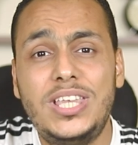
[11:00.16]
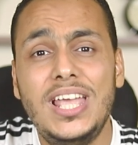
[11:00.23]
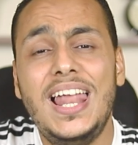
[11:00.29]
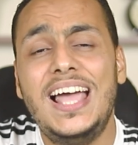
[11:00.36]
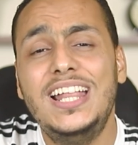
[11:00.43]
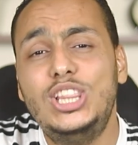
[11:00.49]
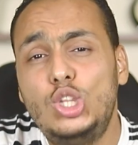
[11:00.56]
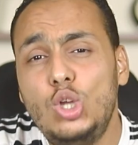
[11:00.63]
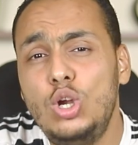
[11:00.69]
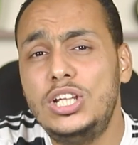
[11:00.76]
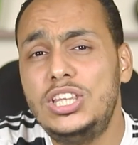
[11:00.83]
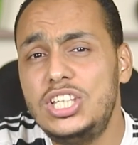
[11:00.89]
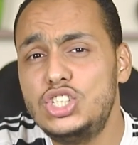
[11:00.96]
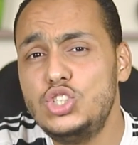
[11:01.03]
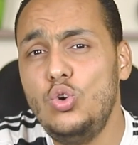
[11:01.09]
وتلعن
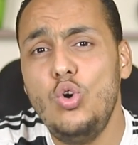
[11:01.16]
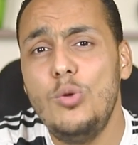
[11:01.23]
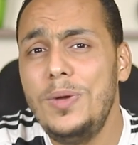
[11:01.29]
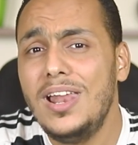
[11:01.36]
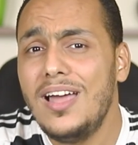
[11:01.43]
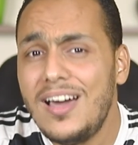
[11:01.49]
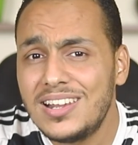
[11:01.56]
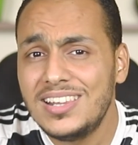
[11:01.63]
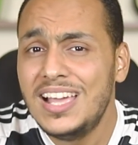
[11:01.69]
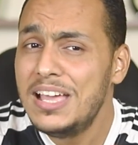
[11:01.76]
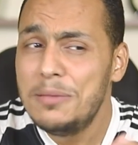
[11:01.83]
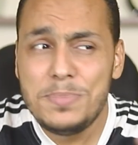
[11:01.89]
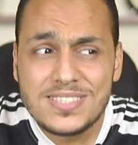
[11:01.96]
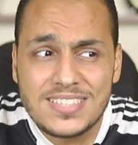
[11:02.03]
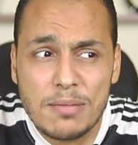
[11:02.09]
تلت شعوب الارض
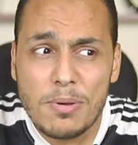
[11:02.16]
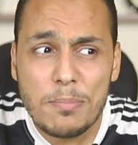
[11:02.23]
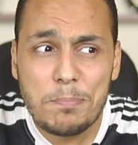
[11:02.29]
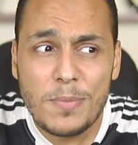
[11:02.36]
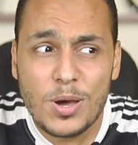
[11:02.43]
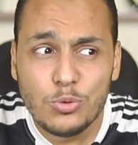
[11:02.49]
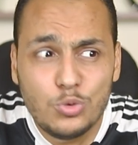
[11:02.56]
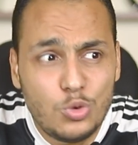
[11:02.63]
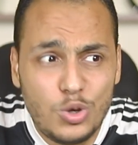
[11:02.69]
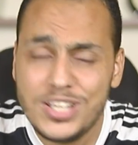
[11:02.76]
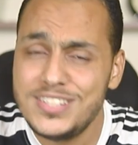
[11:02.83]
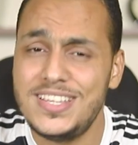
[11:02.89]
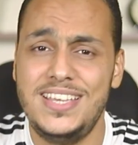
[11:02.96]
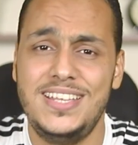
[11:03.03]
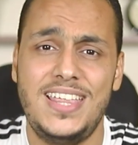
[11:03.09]
بسبب
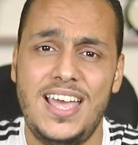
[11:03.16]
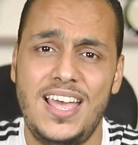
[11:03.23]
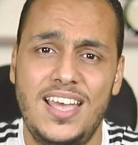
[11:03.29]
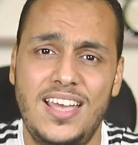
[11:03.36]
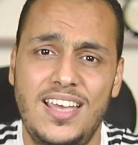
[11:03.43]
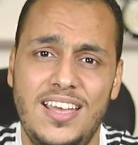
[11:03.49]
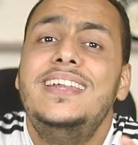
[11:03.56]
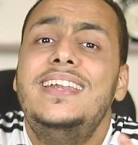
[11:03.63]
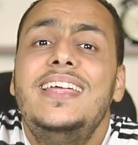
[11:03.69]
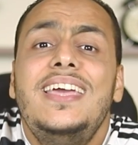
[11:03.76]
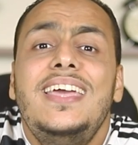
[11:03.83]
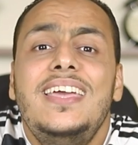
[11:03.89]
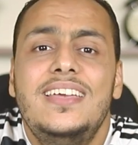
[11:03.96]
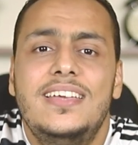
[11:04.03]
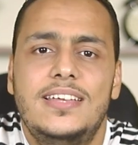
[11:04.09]
موضوع زي ده
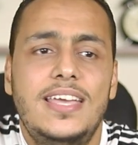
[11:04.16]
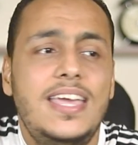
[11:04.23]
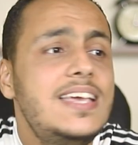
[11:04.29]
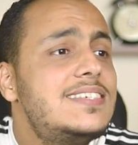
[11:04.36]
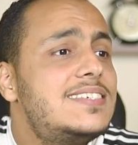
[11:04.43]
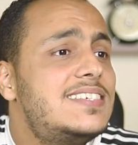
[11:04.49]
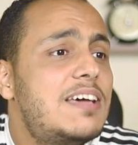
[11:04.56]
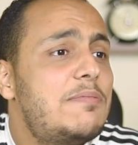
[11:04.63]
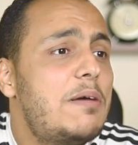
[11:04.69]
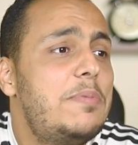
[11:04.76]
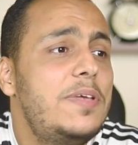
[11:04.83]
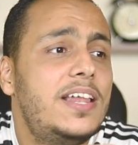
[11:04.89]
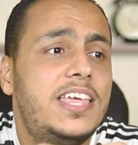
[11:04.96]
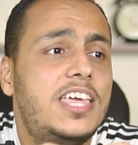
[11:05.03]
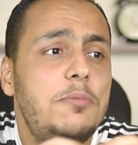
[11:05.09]
ليه؟ ايه
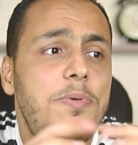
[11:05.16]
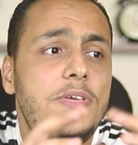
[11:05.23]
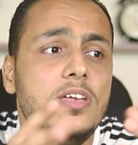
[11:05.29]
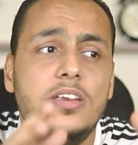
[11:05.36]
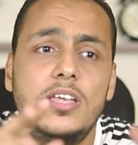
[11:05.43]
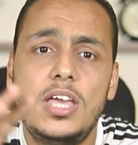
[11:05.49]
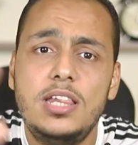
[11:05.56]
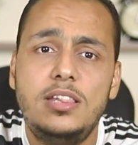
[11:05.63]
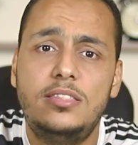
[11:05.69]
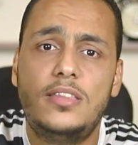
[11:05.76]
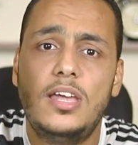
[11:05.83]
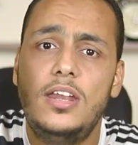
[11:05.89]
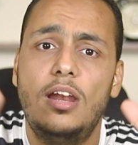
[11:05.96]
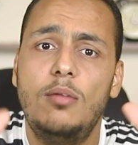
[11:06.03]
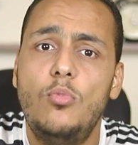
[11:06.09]
السبب الكبير
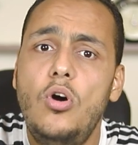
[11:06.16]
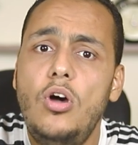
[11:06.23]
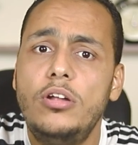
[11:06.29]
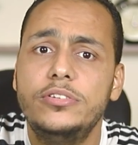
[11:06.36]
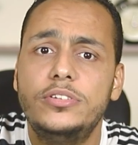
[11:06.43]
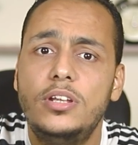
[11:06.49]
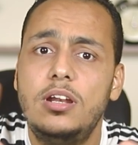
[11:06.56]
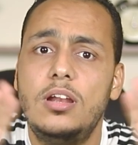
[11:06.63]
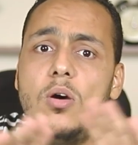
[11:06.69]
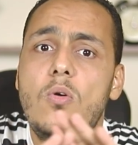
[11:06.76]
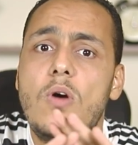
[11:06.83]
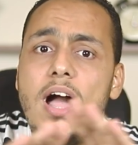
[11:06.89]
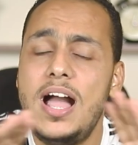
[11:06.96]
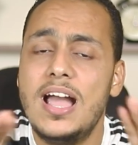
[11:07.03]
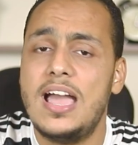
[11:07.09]
جدا المعض اللي
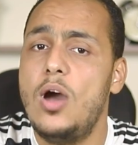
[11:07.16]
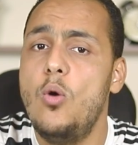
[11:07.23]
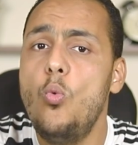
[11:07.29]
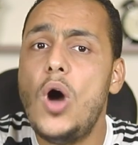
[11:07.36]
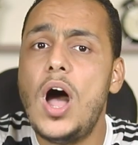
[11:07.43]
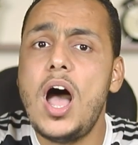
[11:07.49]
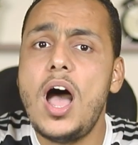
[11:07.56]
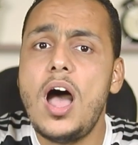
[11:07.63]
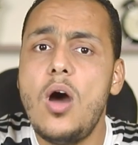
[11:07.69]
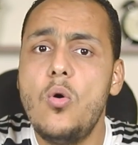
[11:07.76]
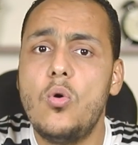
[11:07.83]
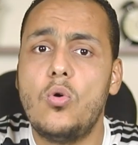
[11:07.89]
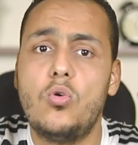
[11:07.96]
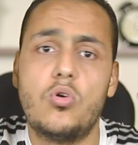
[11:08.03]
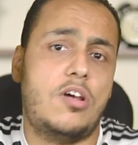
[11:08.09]
هو حاجه
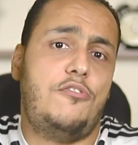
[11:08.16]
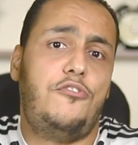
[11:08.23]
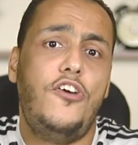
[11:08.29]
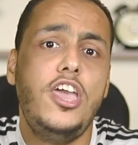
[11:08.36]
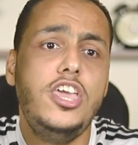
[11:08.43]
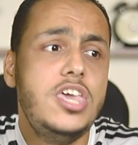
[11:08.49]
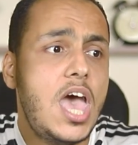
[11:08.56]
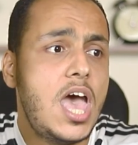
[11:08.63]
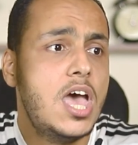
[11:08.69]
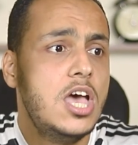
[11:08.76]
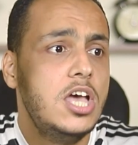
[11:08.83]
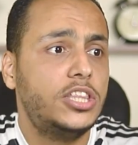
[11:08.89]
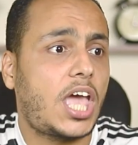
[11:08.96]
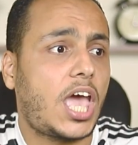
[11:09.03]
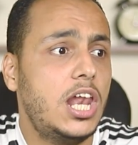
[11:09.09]
واو خرافيه
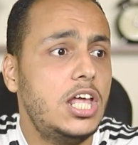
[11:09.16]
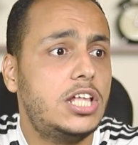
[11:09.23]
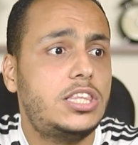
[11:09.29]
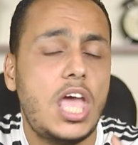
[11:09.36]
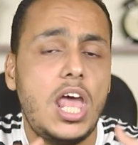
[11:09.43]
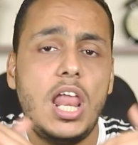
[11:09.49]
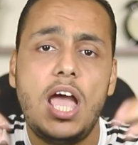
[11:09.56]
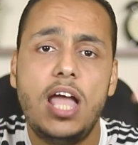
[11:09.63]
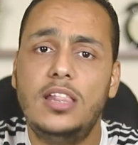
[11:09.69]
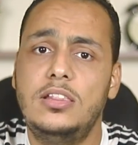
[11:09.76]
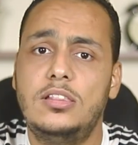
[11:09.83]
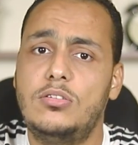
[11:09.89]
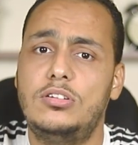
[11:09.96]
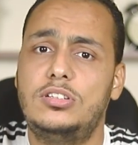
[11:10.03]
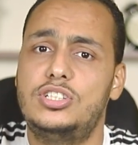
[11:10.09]
تخليك
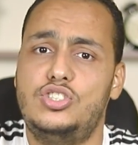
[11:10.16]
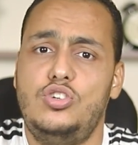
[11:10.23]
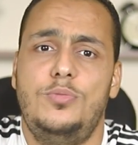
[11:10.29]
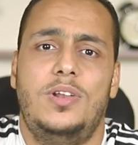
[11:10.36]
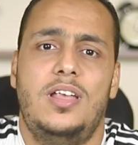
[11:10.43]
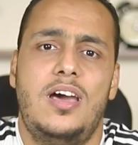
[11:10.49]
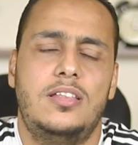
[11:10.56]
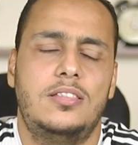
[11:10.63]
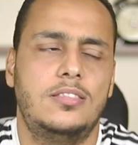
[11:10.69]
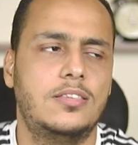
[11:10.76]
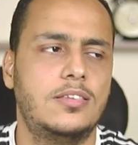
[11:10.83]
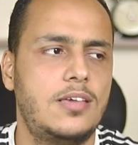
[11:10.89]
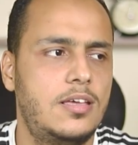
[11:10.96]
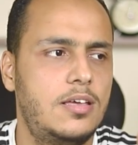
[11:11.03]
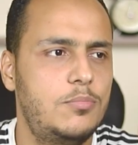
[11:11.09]
تلعن تلت شعوب الارض؟
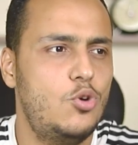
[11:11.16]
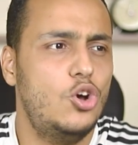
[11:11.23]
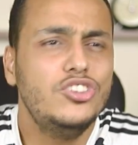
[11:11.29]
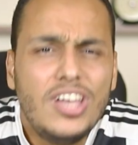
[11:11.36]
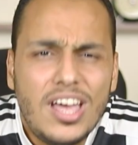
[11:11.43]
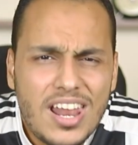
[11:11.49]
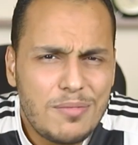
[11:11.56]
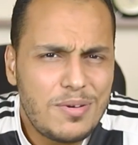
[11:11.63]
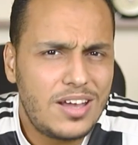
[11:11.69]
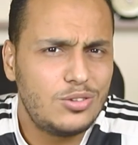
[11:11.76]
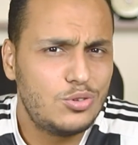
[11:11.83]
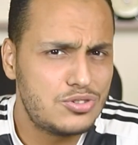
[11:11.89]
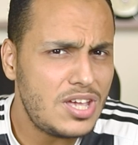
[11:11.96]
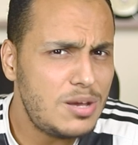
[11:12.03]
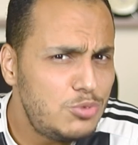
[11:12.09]
معضله
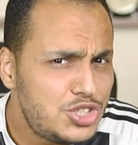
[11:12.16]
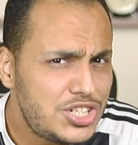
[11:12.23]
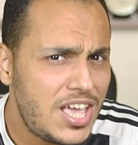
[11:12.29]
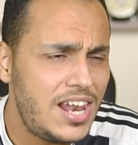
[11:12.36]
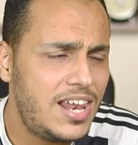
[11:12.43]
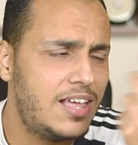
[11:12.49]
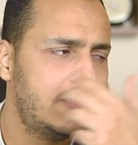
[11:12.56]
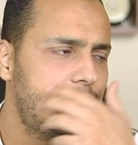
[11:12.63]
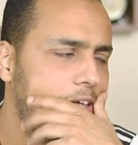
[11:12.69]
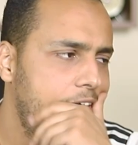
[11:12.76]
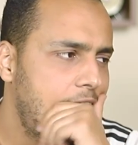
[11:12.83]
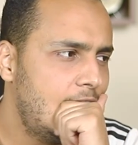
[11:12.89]
برضه صح مشكله